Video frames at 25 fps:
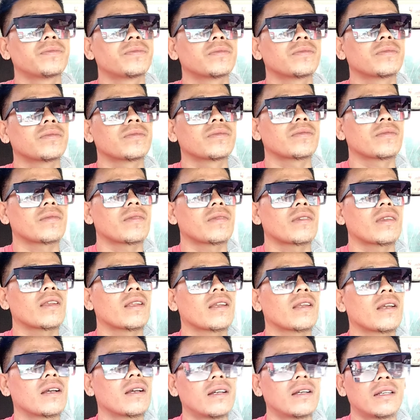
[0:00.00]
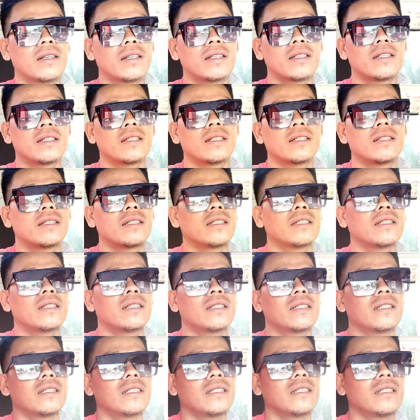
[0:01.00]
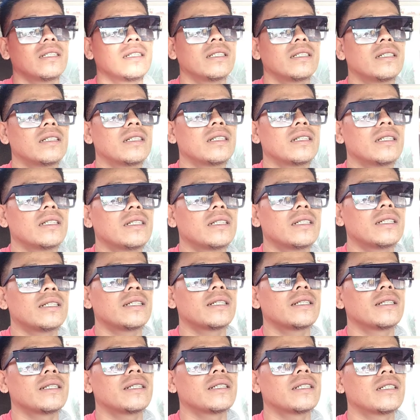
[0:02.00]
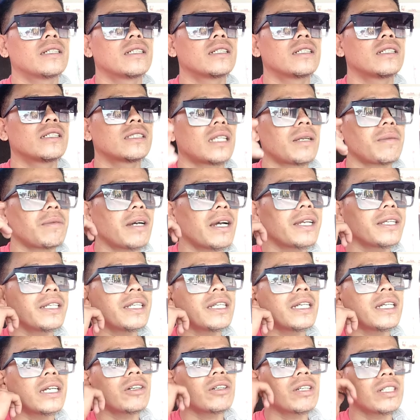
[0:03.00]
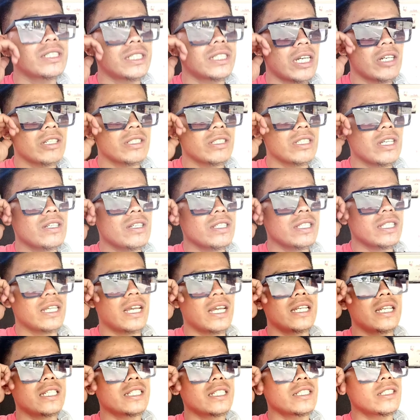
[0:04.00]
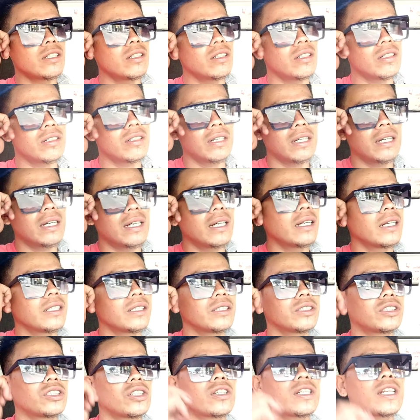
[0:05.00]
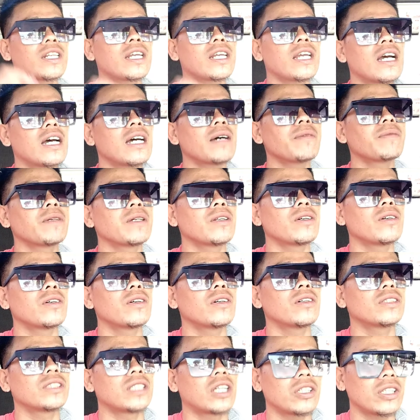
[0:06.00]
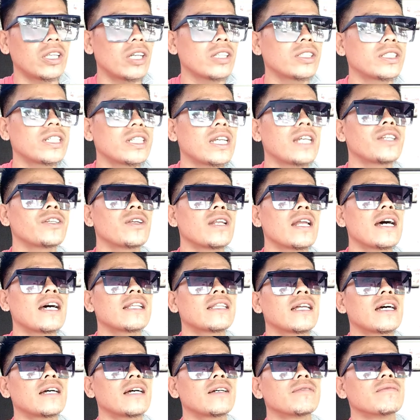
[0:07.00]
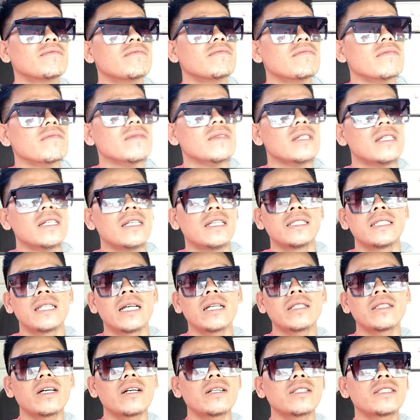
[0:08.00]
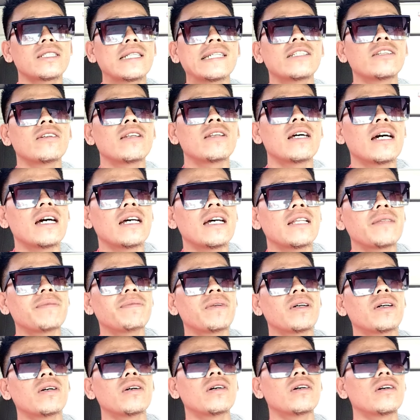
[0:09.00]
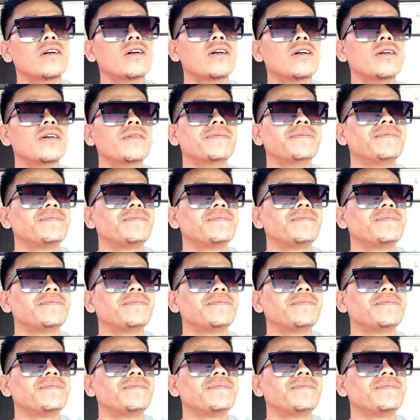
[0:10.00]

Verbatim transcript: Uh, sa mga hindi ko na shoutout guys no, uh, sorry ha, ah, pero shoutout sa inyo lahat ha. Shoutout sa inyo lahat po. Salamat sa pagtulong niyo sa akin.